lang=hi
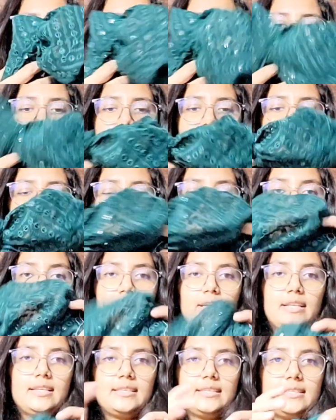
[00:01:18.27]
एंड यू
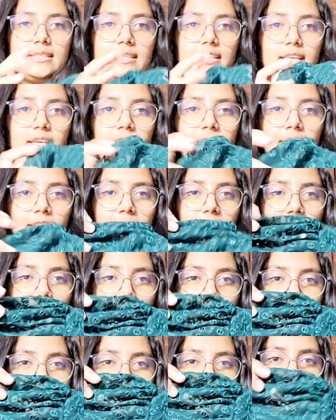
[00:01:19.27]
कैन सी ये
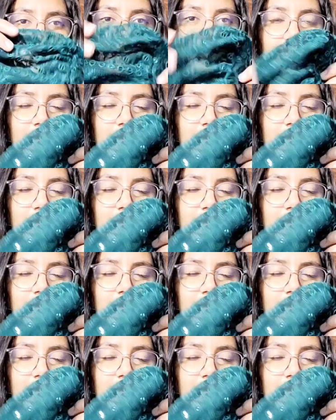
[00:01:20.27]
कितना